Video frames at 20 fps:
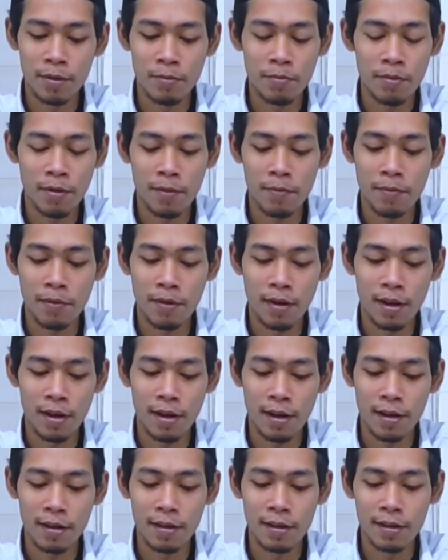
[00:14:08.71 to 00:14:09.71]

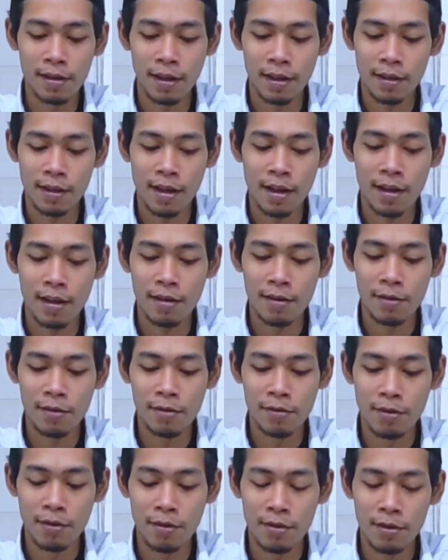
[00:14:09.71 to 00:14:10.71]
diperbolehkan didatangi
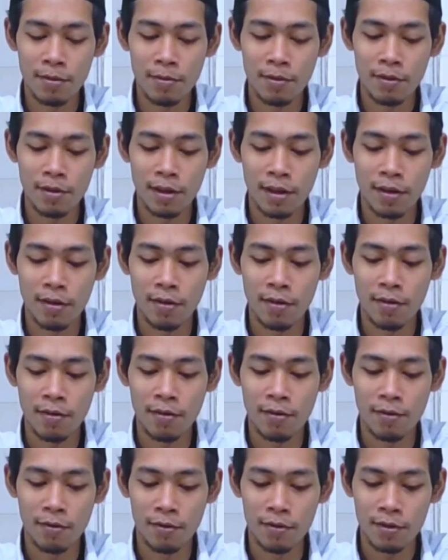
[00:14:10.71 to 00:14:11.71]
dukun sing model kaya
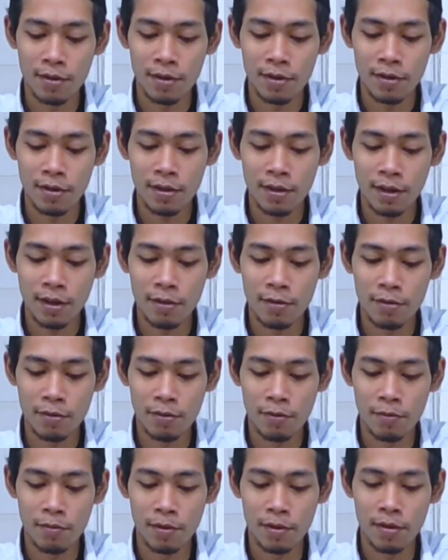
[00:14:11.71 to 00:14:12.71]
ngono sing senenge
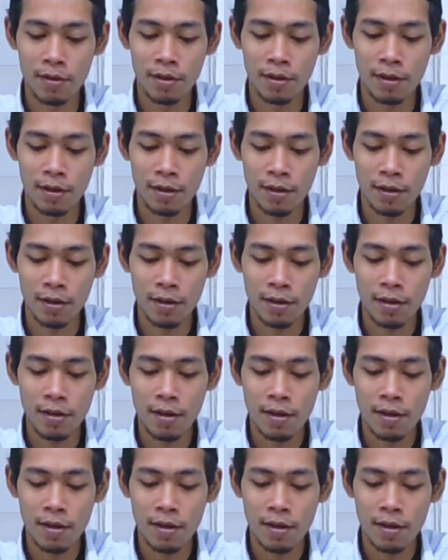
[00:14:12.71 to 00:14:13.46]
juru bedhek.